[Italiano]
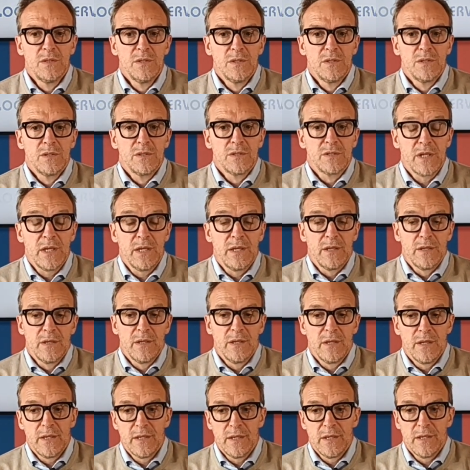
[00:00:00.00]
Sì,
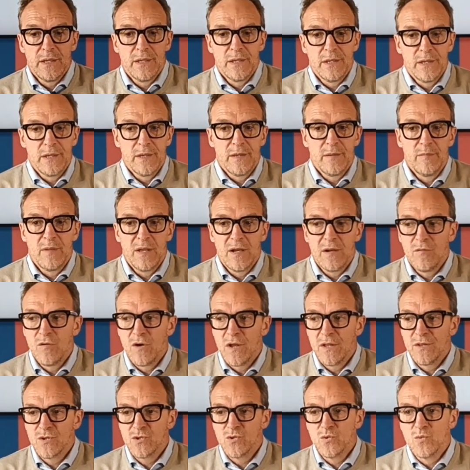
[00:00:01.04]
eh, abbiamo
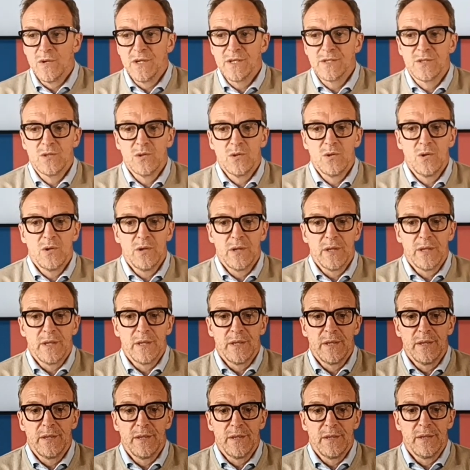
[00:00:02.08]
lavorato su questo
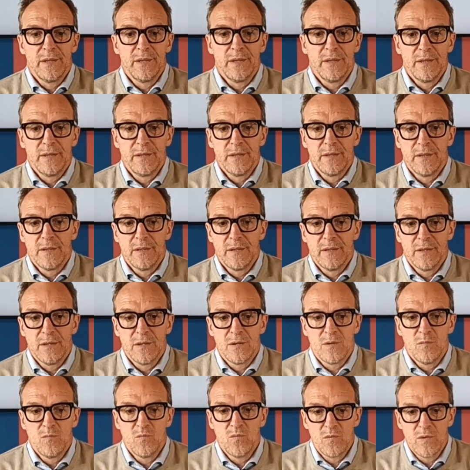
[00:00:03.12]
e
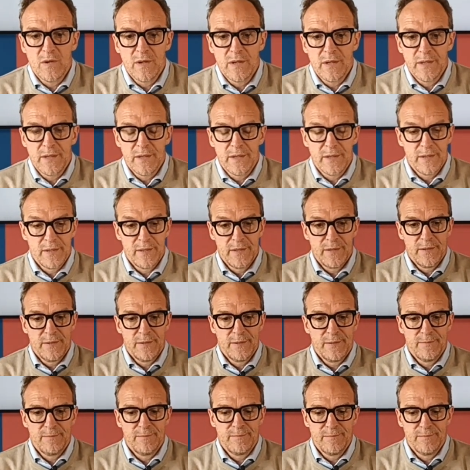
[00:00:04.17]
comunque
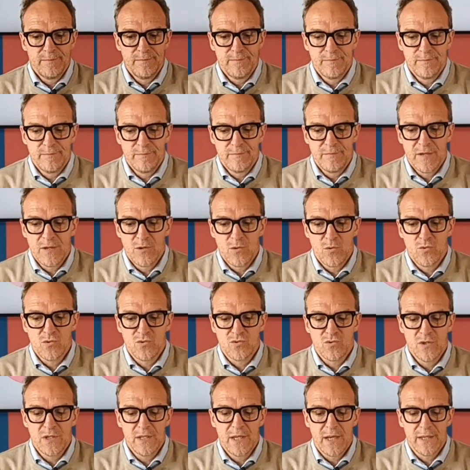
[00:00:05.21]
vanno
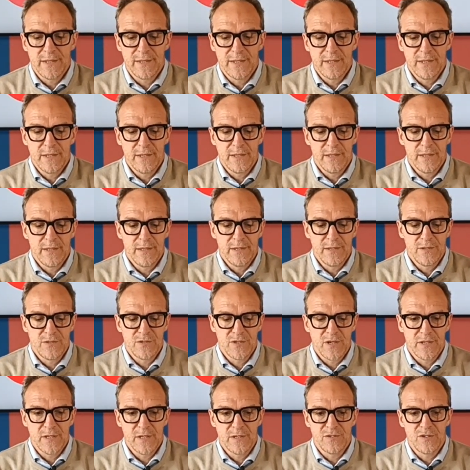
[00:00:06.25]
consolidate
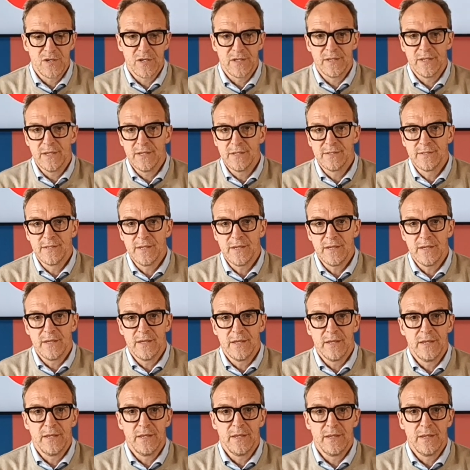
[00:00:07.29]
certe certezze
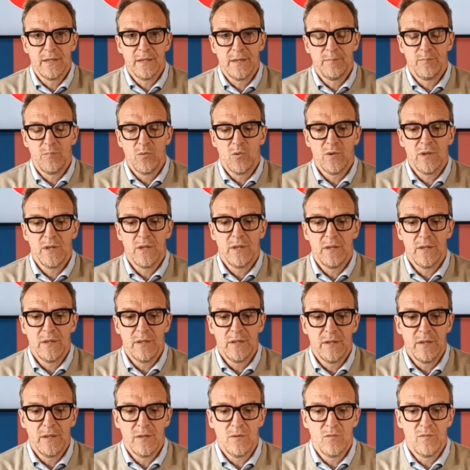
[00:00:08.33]
e
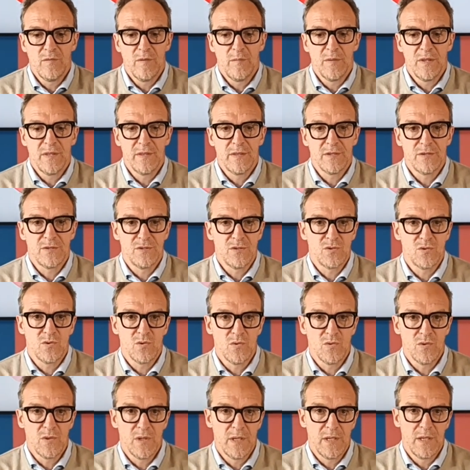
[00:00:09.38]
poi ovviamente ci
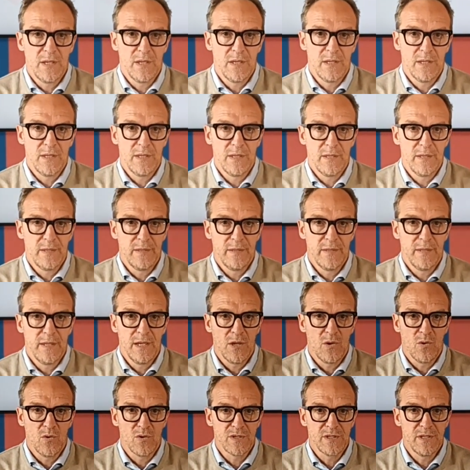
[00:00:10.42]
sono del, delle
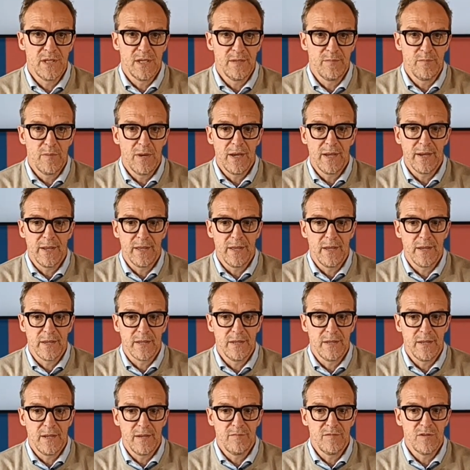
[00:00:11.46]
cose da limare anche
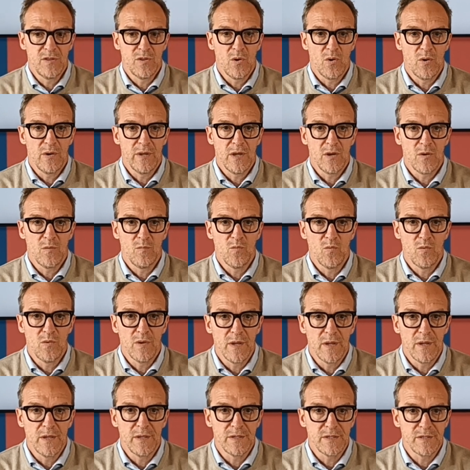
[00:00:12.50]
nella vittoria,
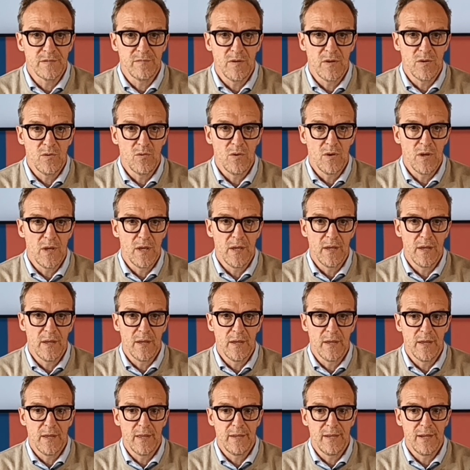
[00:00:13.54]
comunque si vanno
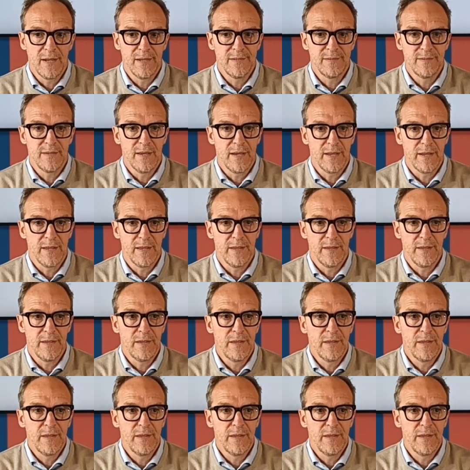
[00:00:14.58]
a analizzare